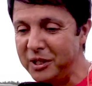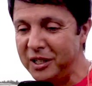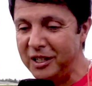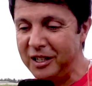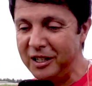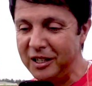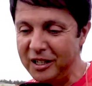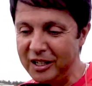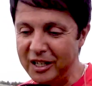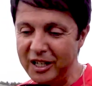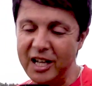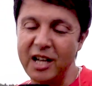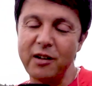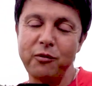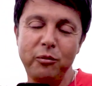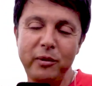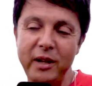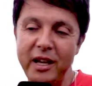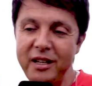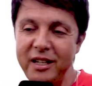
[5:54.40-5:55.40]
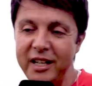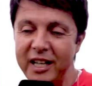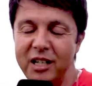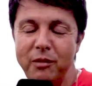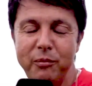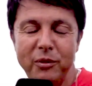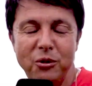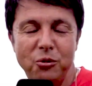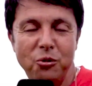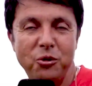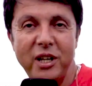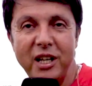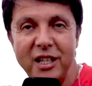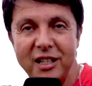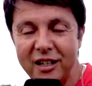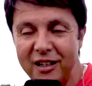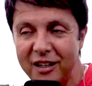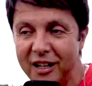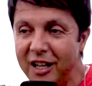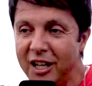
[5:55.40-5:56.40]
يعرفوا بان هذا المنتوج
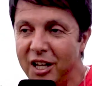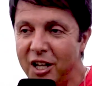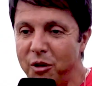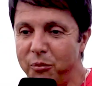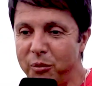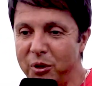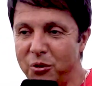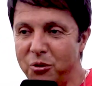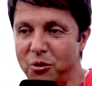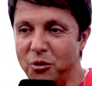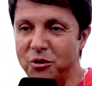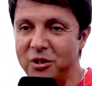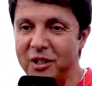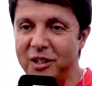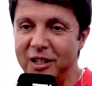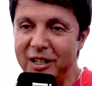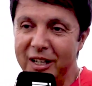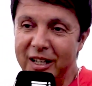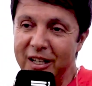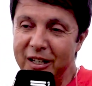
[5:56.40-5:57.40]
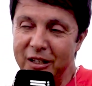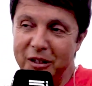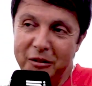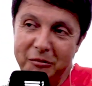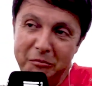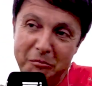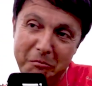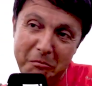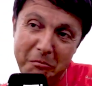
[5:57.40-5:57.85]
هذا منتوج آه،